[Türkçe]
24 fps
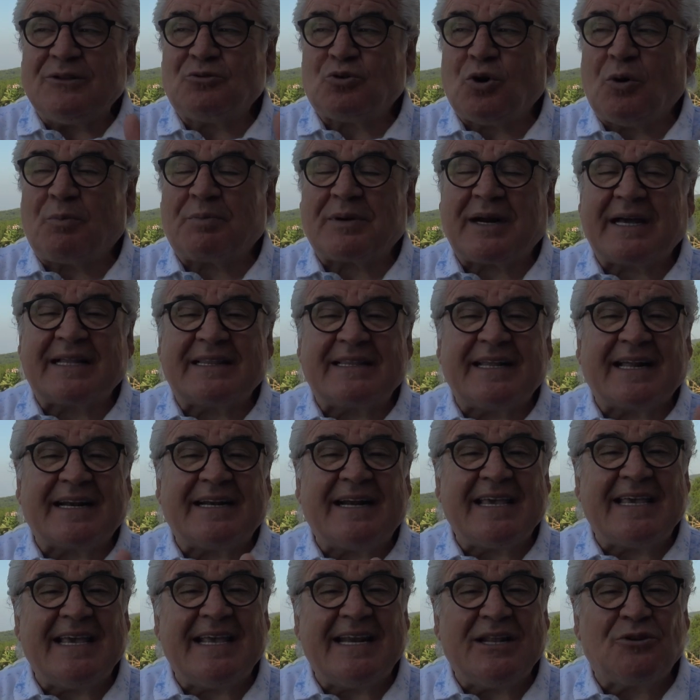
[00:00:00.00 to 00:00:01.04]

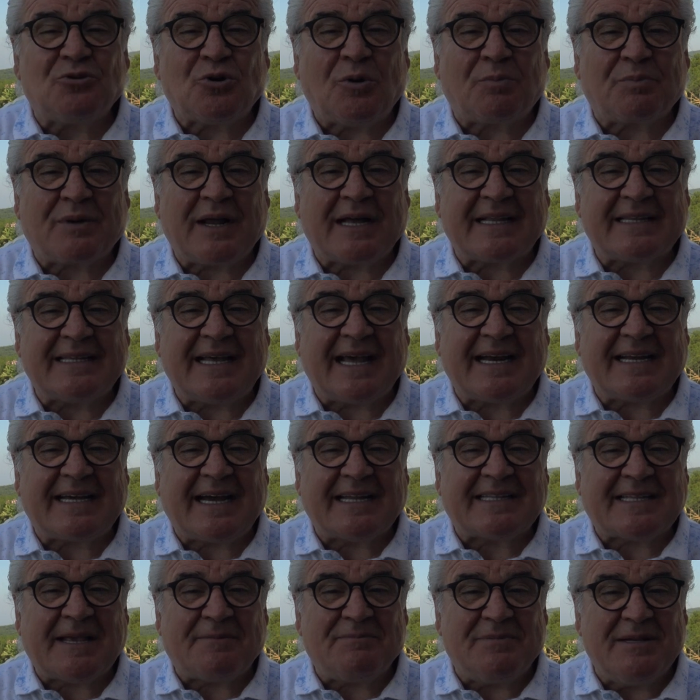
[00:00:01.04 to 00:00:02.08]
topraklarına yeni topraklar
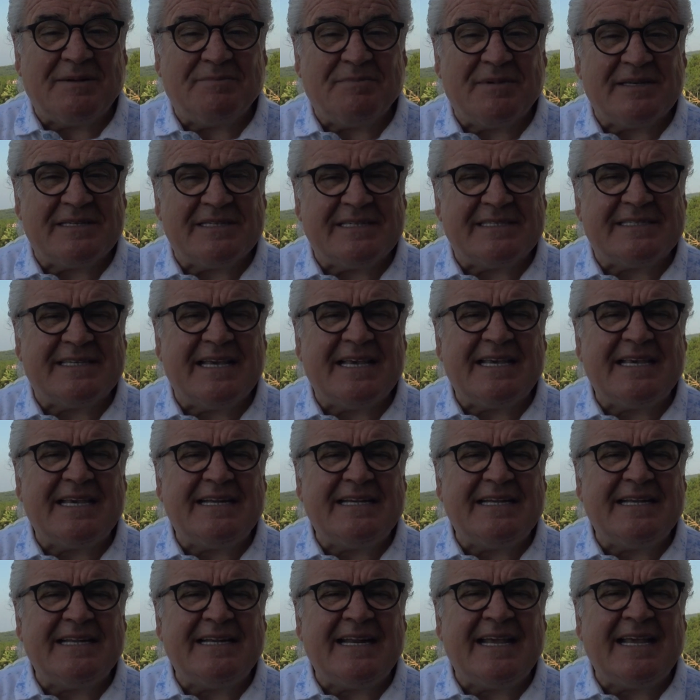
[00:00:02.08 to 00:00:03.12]
katabilmesi,
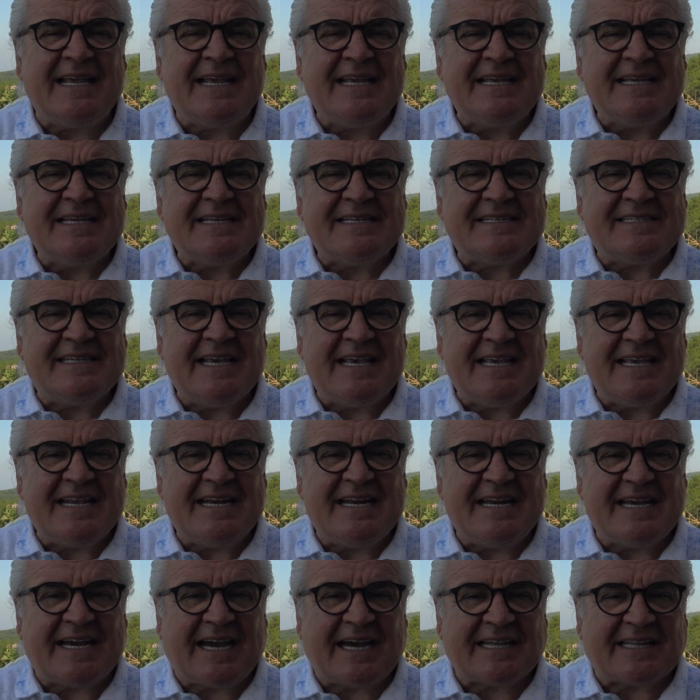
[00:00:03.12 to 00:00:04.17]
zenginliğine
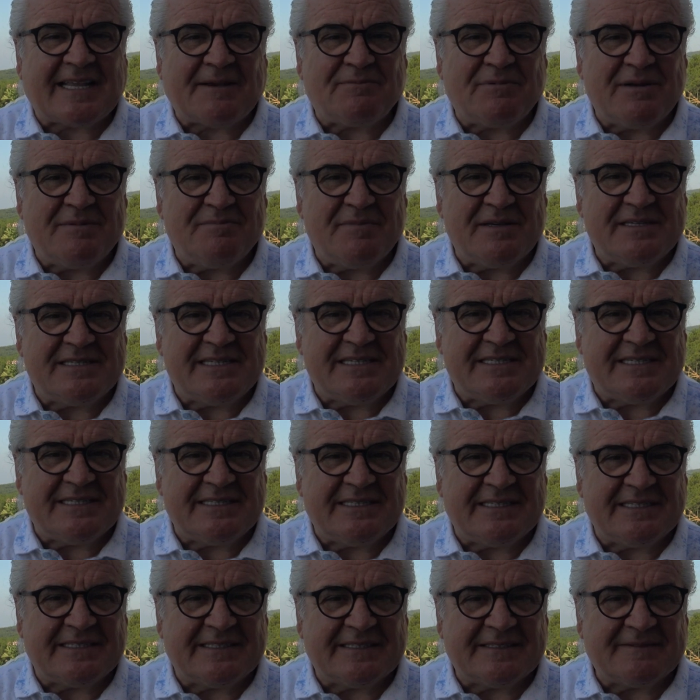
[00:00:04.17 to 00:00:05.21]
zenginlik katabilmesi
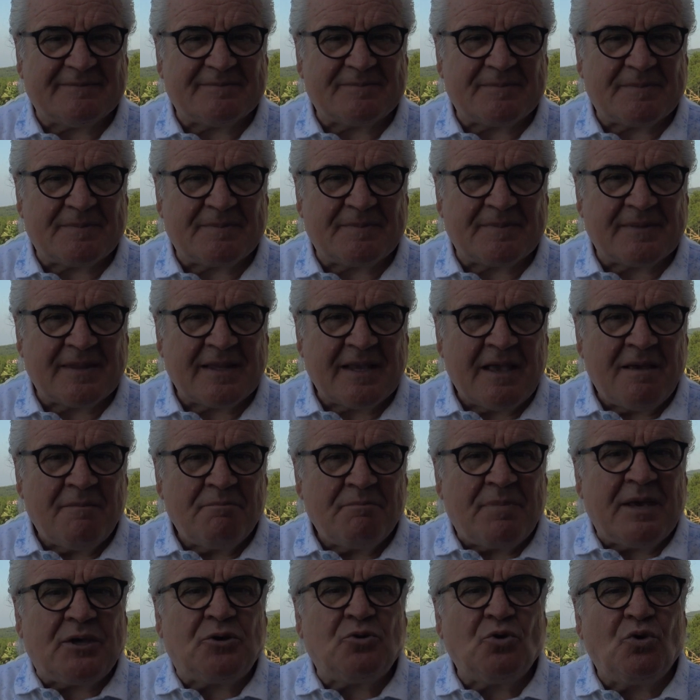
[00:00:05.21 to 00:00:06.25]
içindir.
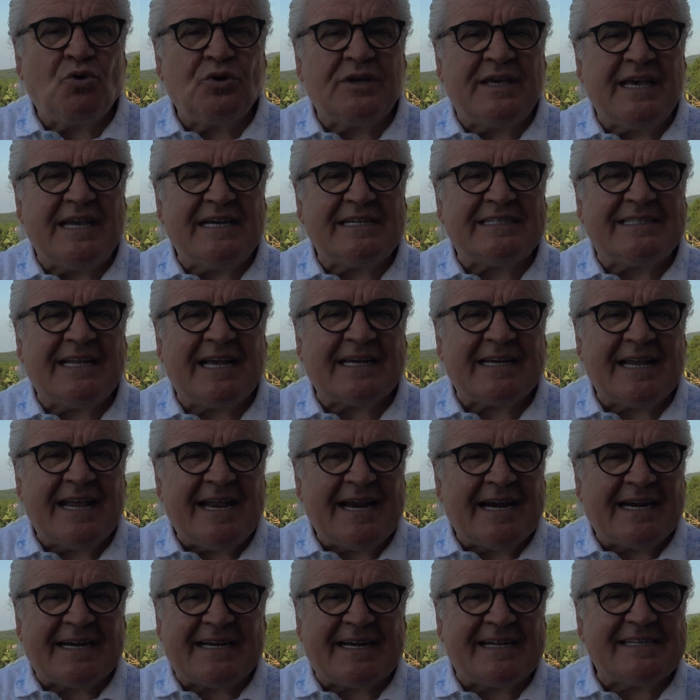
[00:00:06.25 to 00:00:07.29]
Peki o gençler
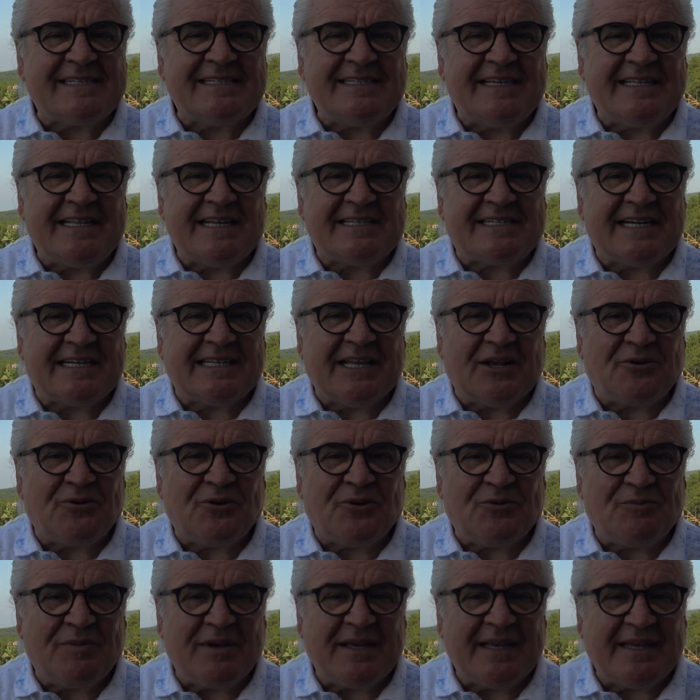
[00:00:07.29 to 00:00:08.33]
nasıl gidecekler
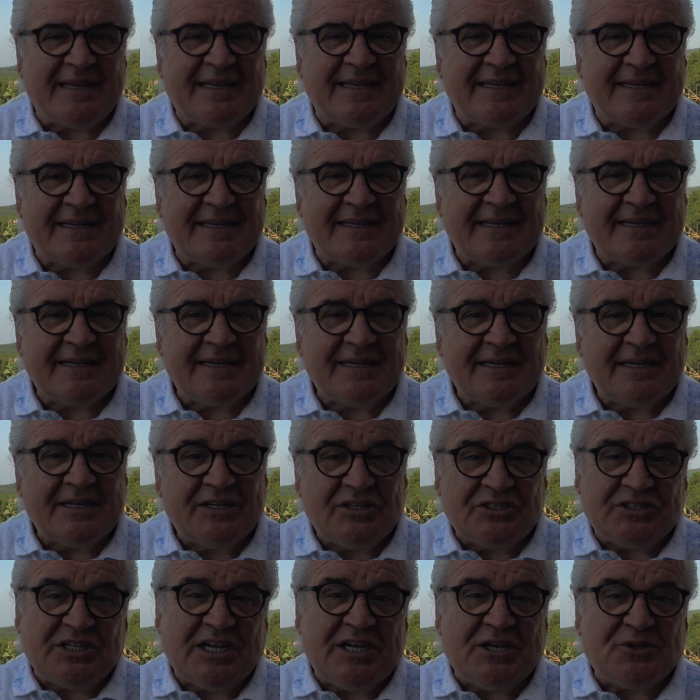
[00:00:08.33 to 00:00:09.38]
ölüme?
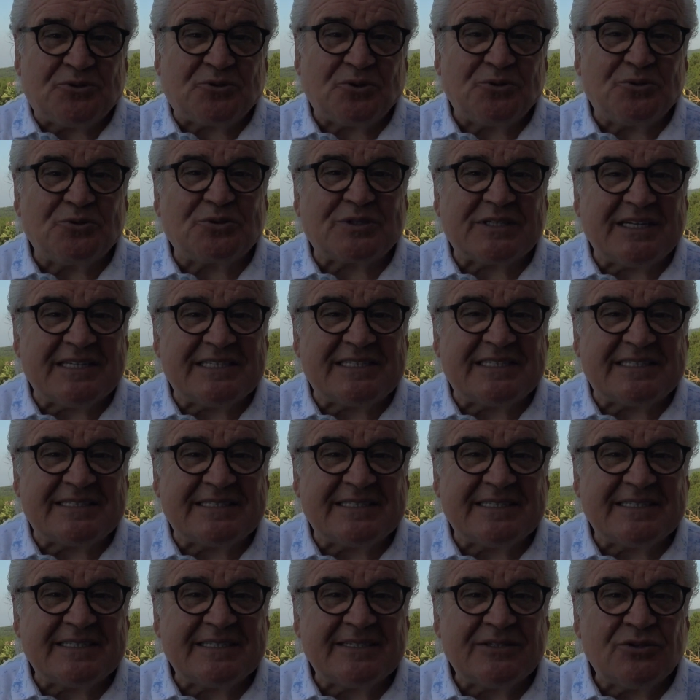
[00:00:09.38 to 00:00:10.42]
Şehit olursanız
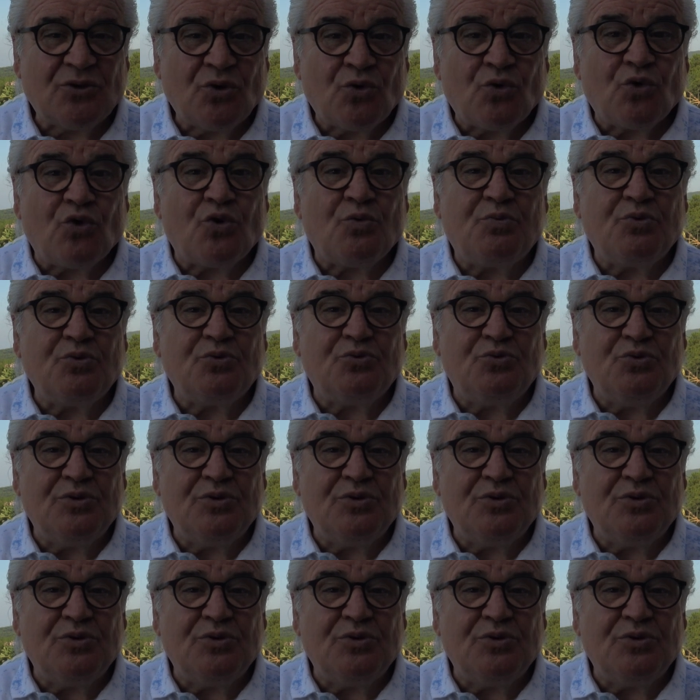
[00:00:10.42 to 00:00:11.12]
öbür